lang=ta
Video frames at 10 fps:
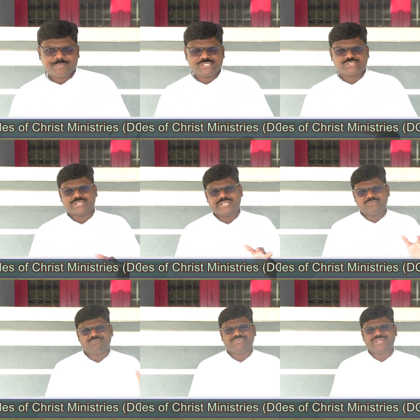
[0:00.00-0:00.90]

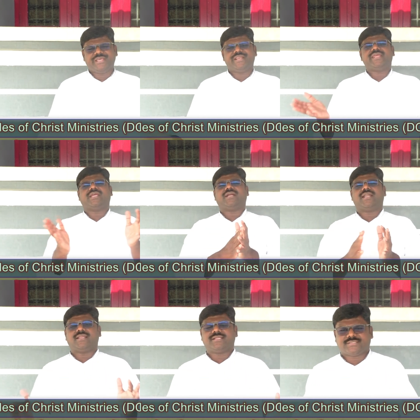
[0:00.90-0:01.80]
பிரச்சனையின்
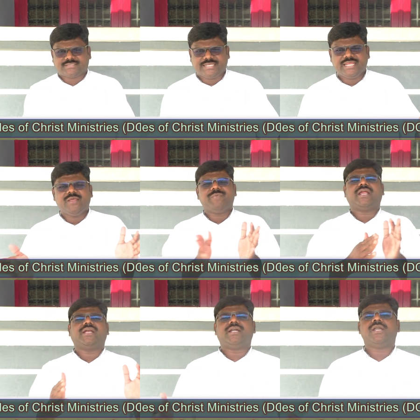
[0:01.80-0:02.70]
வீரியங்கள் அல்லது
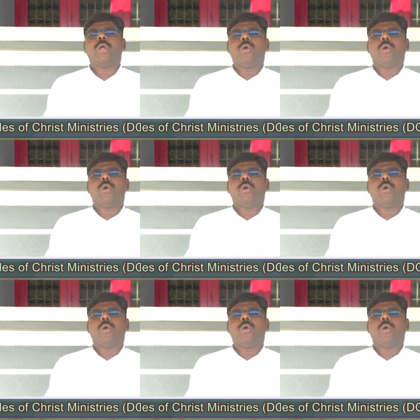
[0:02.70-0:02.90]
தீவிரங்கள்